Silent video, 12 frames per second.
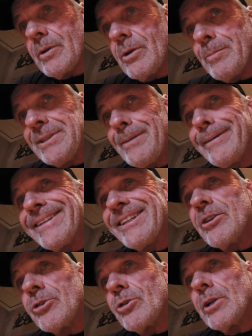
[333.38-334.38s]
Lo que me llama la
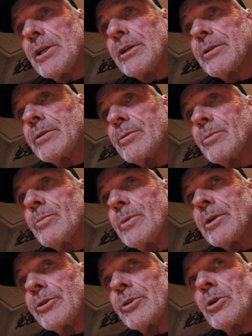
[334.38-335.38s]
atención es,
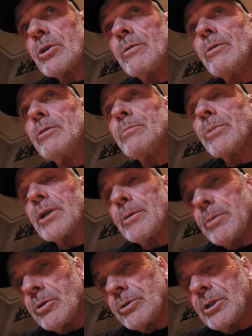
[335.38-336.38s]
bueno, señor, por
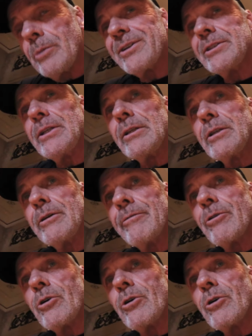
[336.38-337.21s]
ejemplo, señor presidente